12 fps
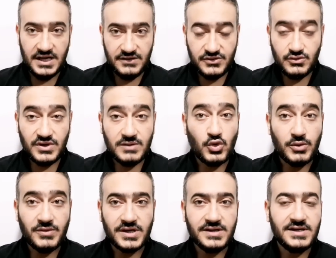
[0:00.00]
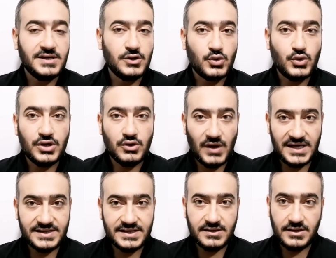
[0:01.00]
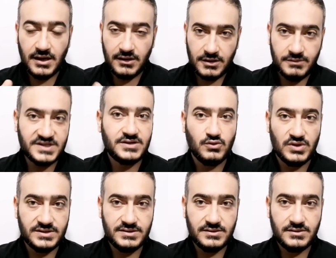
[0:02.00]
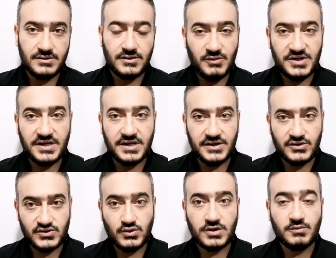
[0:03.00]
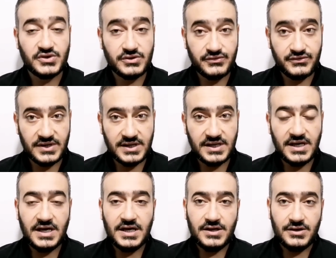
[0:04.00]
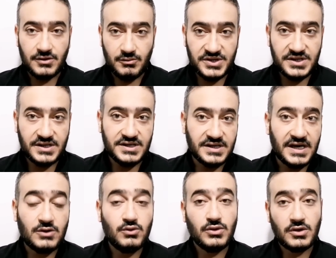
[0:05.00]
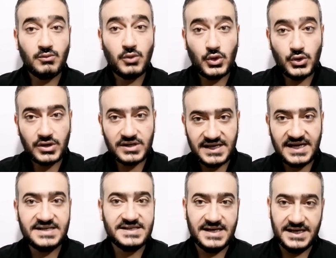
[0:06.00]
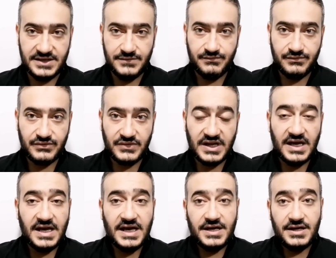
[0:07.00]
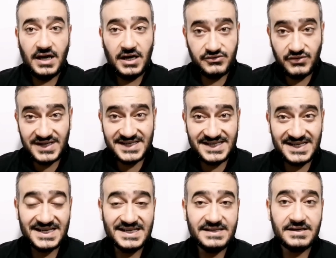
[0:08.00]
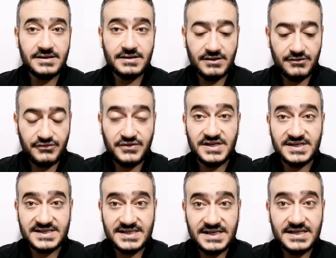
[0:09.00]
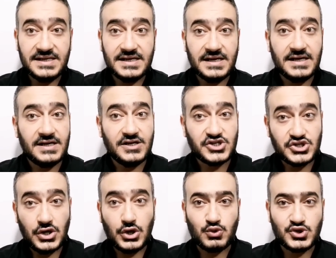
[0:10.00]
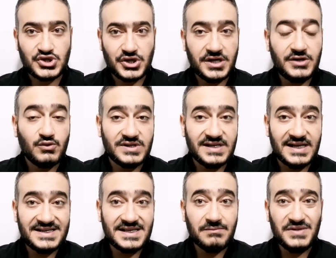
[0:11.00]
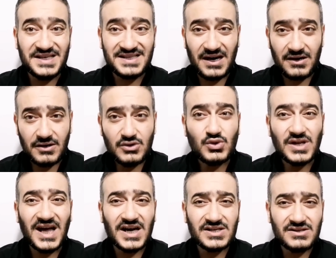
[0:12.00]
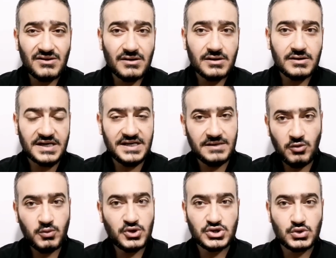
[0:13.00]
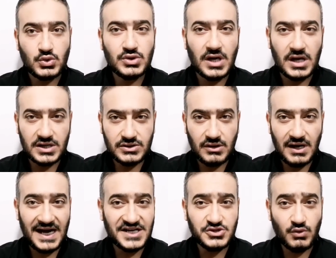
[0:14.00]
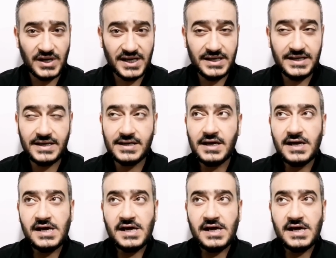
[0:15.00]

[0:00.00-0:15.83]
الفيديو ده مهم جدا لكل واحدة قربت تولد ربنا هيرزقك بطفل ربنا يجعله يا رب قرة عين لك أطفال كتيرة جدا في سن آه، الشهر والشهرين والثلاثة بيتعرضوا لأخطاء هي ممكن تكون أخطاء عشوائية